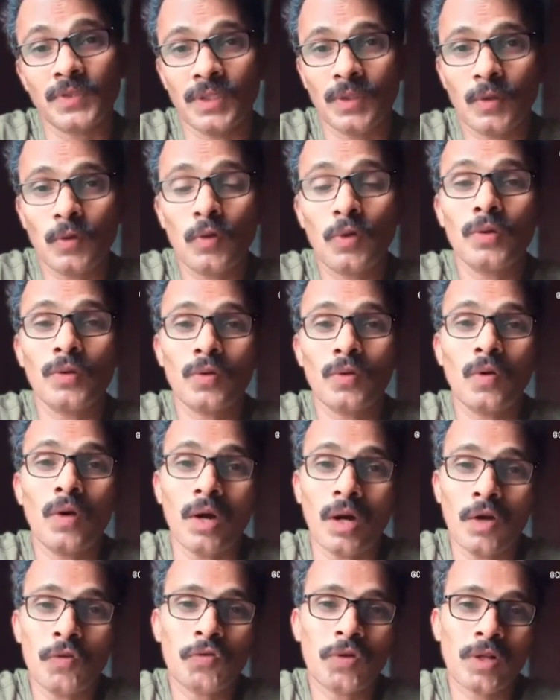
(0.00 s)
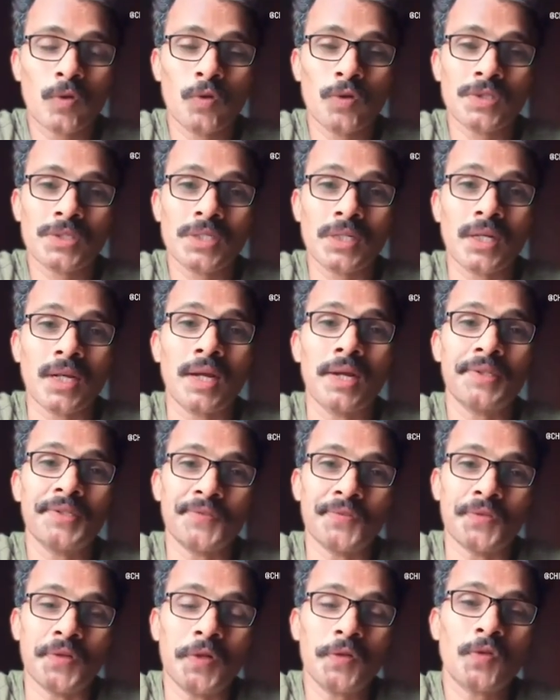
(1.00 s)
ఇంకో ఇంకో ఆఫర్ కోసం కానీ
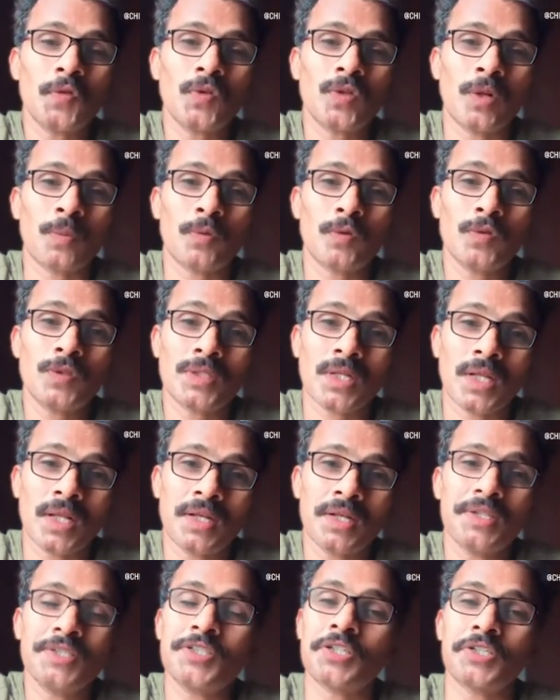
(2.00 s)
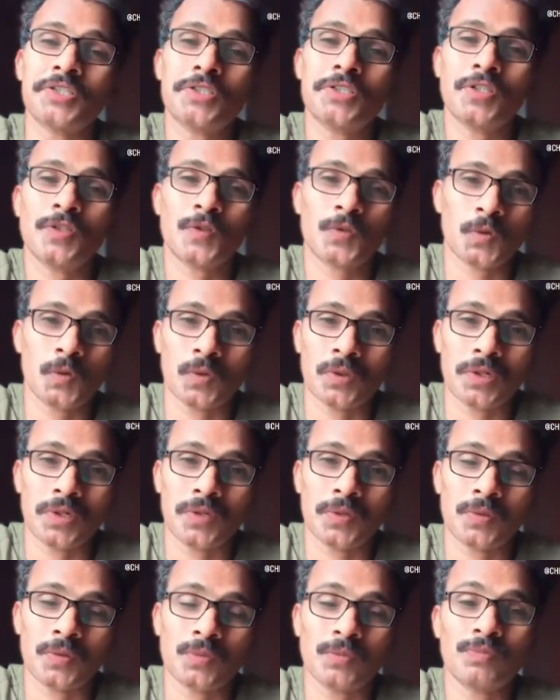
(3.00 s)
వెళుతున్నప్పుడు సరిగా చెక్
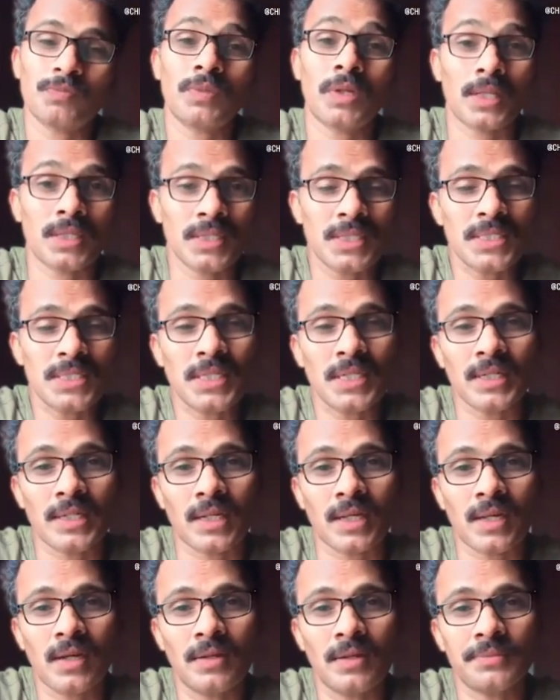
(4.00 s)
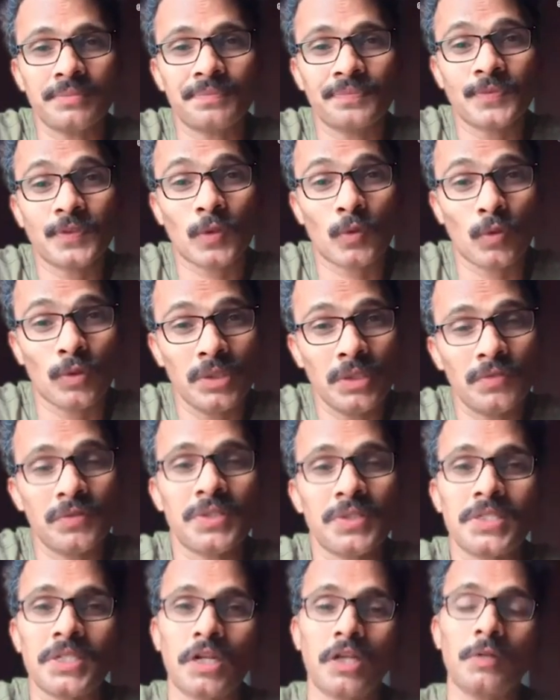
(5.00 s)
చేసుకోవట్లేదు రీసెంట్గా కొన్ని
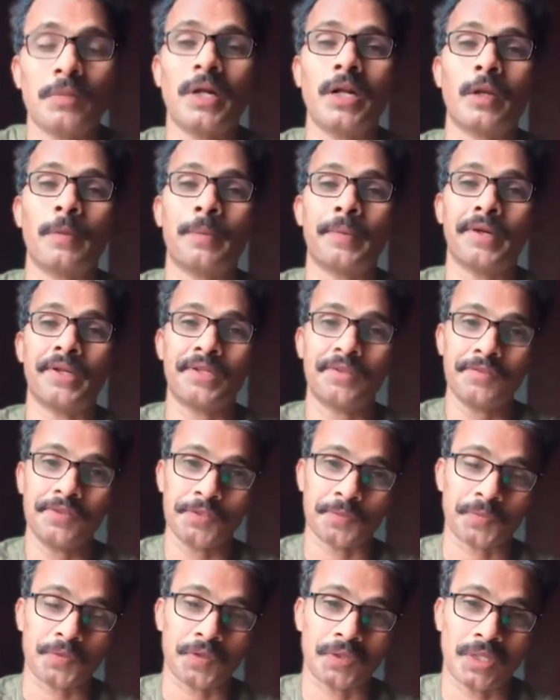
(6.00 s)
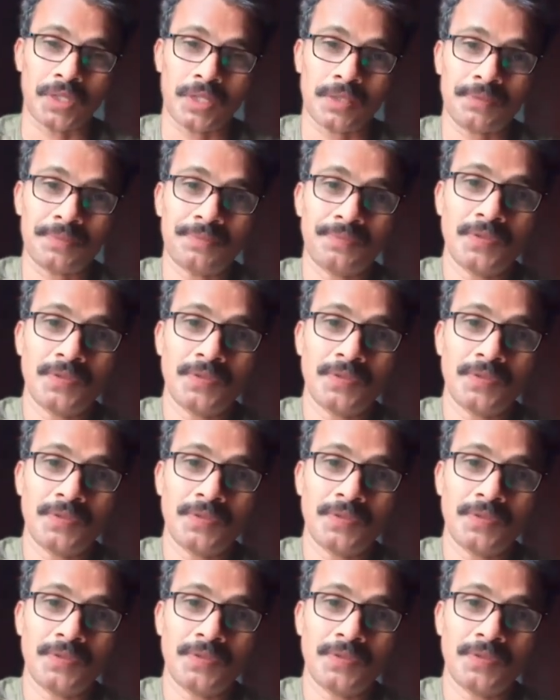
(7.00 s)
విషయాలు బయటపడినవి చెప్తున్నాను